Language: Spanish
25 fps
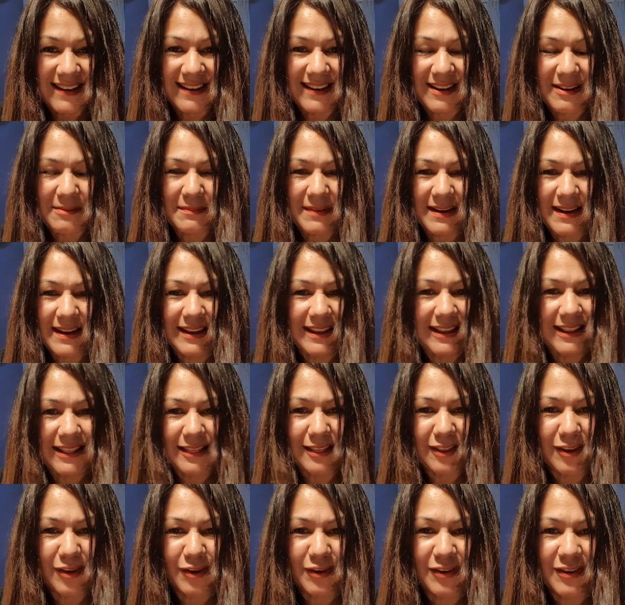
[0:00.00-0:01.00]
el más
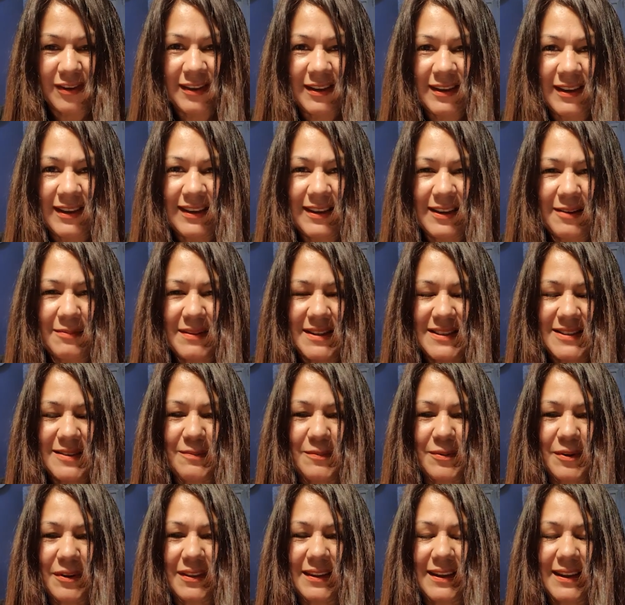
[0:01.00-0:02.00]
lindo y el más
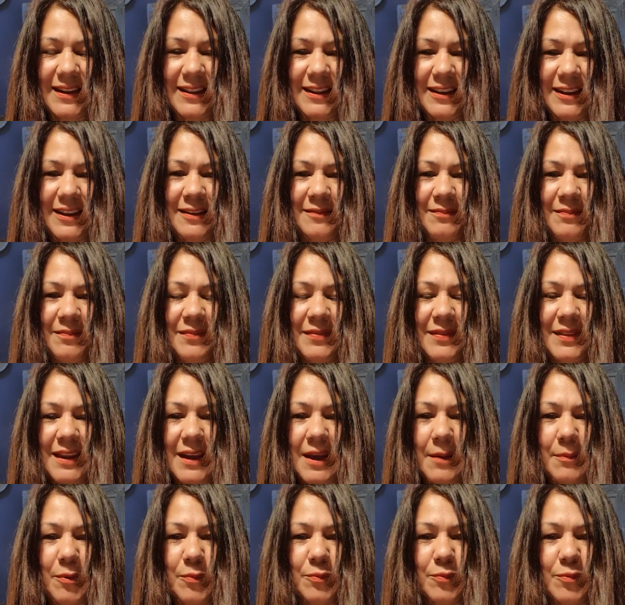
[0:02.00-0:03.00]
importante. Te
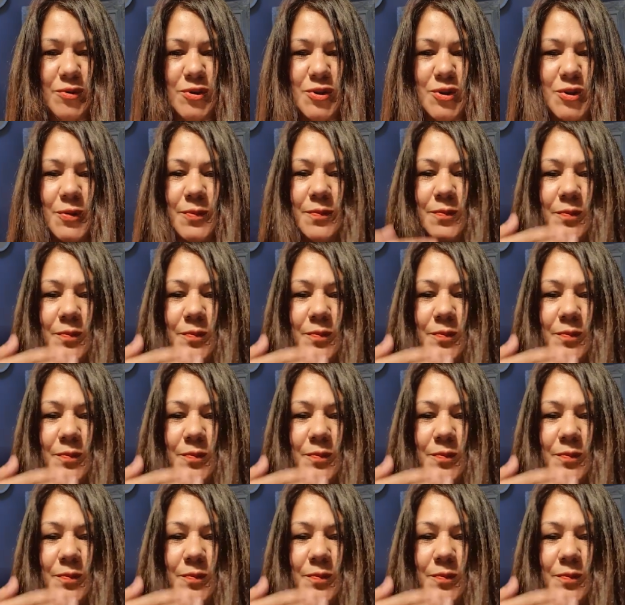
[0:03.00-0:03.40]
amo mucho.